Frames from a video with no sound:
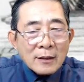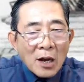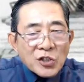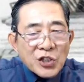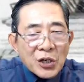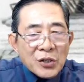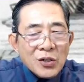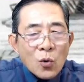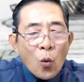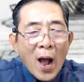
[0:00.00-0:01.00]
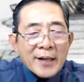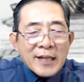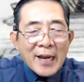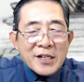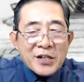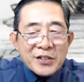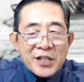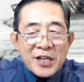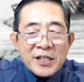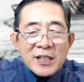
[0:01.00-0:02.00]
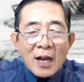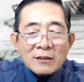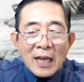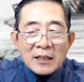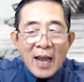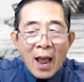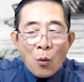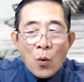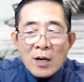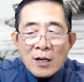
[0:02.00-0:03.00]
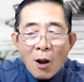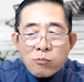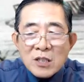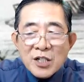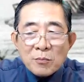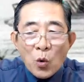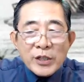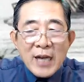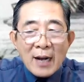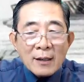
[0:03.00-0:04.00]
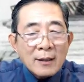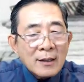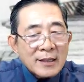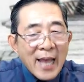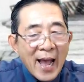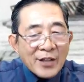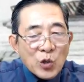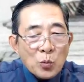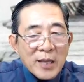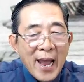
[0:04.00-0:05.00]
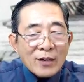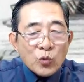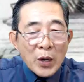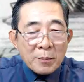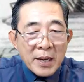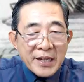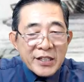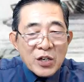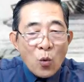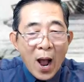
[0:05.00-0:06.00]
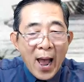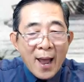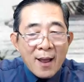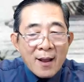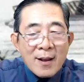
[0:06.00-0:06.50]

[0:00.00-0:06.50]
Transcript: Thật sự quá trái ngược với khí chất thành cao, không dương bụi trần và dung nhan tuyệt mỹ như quả,